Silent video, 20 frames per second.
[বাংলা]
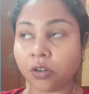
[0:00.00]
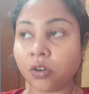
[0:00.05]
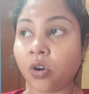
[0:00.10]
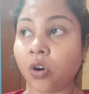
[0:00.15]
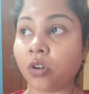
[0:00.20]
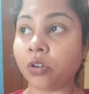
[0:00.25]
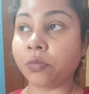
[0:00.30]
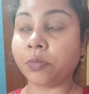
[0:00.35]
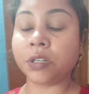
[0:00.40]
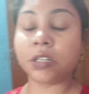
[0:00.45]

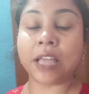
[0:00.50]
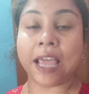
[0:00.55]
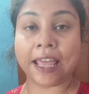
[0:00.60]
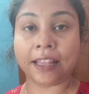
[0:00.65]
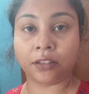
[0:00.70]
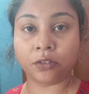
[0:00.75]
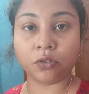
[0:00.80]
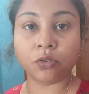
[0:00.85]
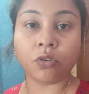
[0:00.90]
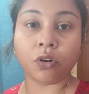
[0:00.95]
গরমে
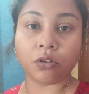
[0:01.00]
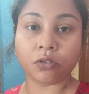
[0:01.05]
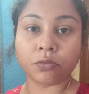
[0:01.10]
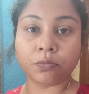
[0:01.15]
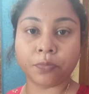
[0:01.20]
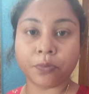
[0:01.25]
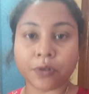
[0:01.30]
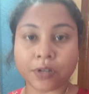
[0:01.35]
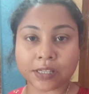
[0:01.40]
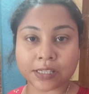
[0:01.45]
এত গরম
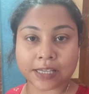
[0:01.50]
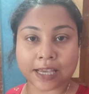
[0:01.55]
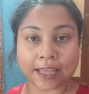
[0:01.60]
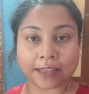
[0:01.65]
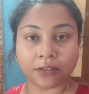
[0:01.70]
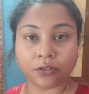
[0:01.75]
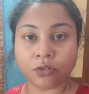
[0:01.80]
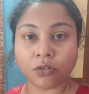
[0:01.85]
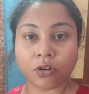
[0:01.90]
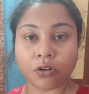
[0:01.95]
পড়েছে
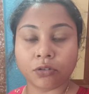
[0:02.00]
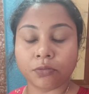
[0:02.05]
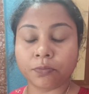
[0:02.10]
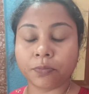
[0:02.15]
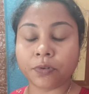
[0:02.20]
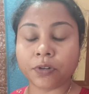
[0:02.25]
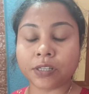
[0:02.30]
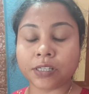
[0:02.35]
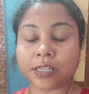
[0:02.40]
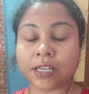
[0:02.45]
এত গরম
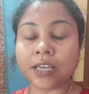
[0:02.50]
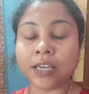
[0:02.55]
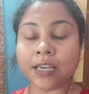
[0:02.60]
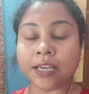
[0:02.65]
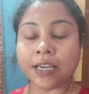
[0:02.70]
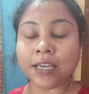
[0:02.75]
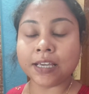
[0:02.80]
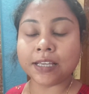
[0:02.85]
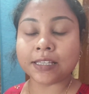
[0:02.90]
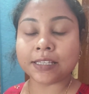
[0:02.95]
পড়েছে
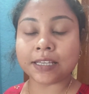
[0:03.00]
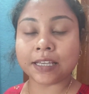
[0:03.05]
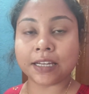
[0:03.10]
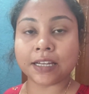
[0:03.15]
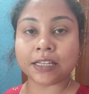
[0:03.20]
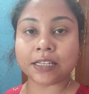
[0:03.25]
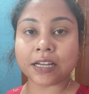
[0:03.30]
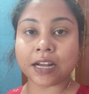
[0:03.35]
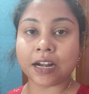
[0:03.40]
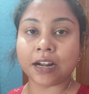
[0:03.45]

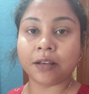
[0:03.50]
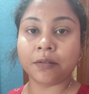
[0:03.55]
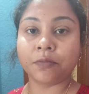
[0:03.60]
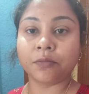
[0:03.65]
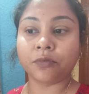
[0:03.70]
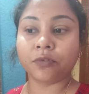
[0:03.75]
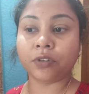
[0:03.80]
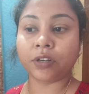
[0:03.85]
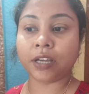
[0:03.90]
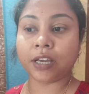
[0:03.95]
ছেলে সারা
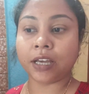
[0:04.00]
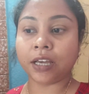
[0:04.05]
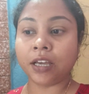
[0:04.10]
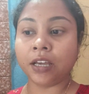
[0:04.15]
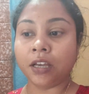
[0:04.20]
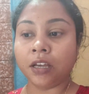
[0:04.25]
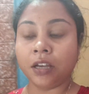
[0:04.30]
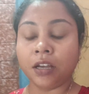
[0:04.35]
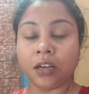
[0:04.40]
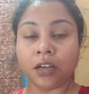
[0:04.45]
মুখে
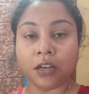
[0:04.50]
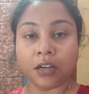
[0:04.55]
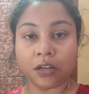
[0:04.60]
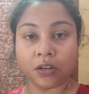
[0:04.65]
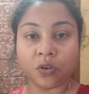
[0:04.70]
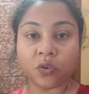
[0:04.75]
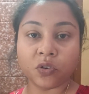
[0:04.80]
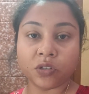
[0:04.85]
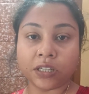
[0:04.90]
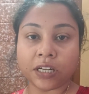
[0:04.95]

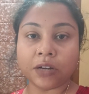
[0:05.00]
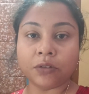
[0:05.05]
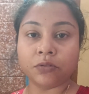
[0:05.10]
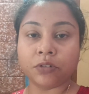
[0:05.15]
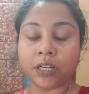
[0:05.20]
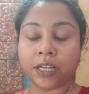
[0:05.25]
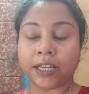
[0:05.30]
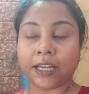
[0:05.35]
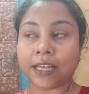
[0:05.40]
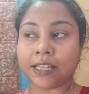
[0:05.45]
গোটা
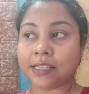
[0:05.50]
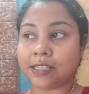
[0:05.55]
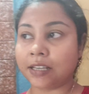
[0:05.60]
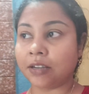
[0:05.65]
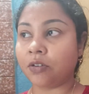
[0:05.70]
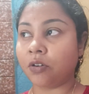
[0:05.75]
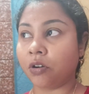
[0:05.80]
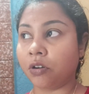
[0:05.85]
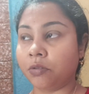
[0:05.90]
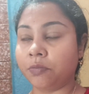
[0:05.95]
উঠে গেছে
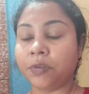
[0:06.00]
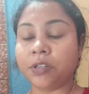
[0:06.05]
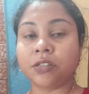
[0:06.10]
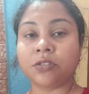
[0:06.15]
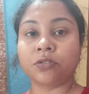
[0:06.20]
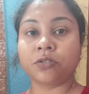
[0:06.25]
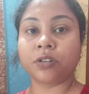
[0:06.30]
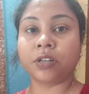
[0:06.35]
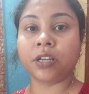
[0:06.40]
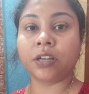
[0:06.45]
গরমের
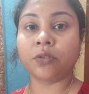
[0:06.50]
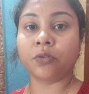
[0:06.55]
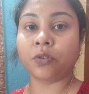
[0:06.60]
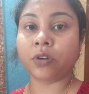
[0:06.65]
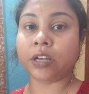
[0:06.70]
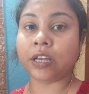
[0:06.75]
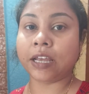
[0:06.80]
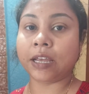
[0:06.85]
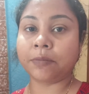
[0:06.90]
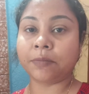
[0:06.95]
চোটে
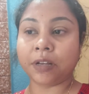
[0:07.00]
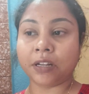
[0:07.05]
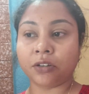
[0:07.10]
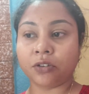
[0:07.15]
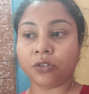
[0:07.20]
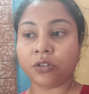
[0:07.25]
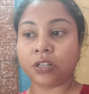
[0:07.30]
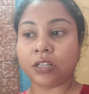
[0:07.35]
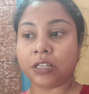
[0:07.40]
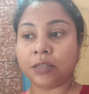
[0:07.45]
ওকে
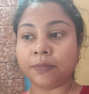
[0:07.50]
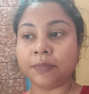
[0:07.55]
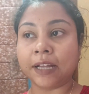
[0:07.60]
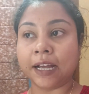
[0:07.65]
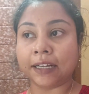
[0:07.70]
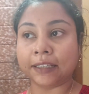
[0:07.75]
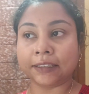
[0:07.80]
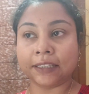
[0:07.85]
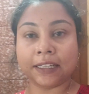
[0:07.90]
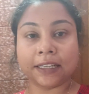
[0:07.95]
এইমাত্র দিলীপ
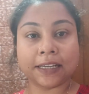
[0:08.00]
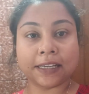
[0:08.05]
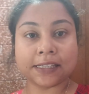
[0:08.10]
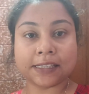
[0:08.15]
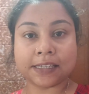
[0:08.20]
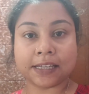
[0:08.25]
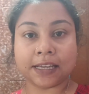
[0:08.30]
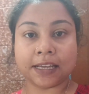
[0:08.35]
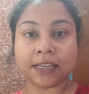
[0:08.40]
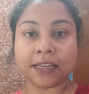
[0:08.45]
ডাক্তারের কাছ
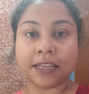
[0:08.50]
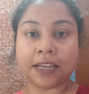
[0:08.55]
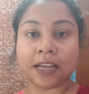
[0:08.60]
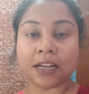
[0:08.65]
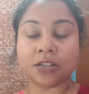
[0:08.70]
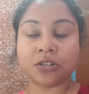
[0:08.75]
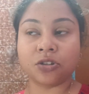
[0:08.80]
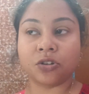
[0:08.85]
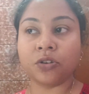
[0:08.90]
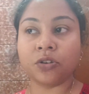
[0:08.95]
থেকে নিয়ে
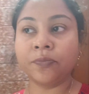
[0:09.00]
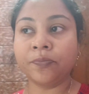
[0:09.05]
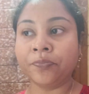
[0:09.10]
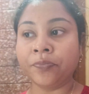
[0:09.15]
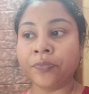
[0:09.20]
আসলো